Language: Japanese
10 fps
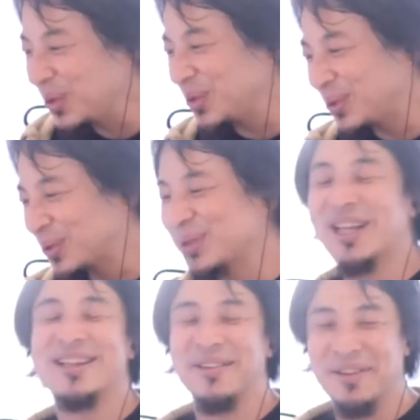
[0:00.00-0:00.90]
ういうことな
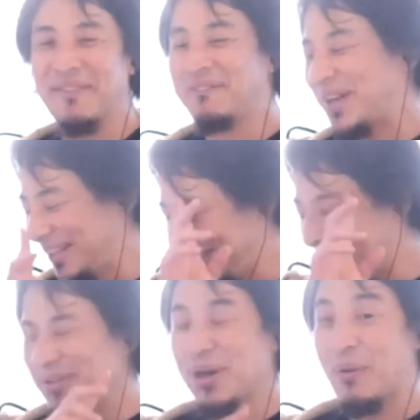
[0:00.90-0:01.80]
んだよね、やっぱりって
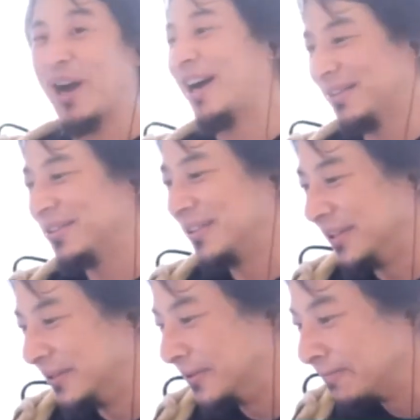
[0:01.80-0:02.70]
いうのがわかるっていう。